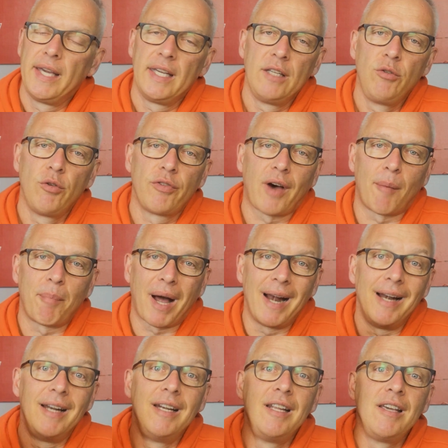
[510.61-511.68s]
il ne fera pas
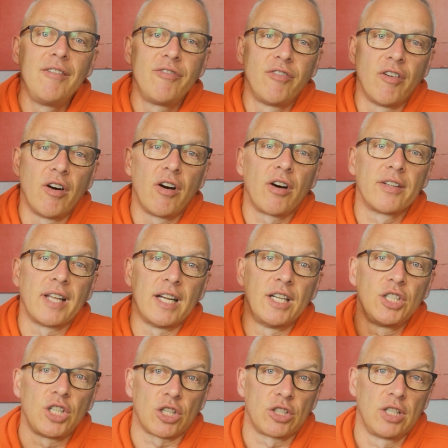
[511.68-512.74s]
l'effort d'aller
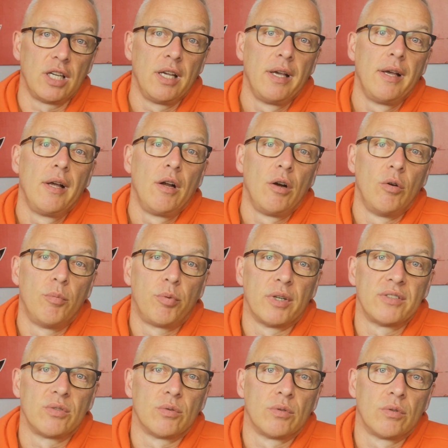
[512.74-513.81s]
chercher le
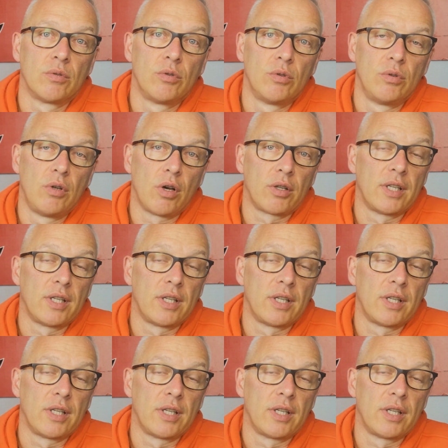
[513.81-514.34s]
poisson, le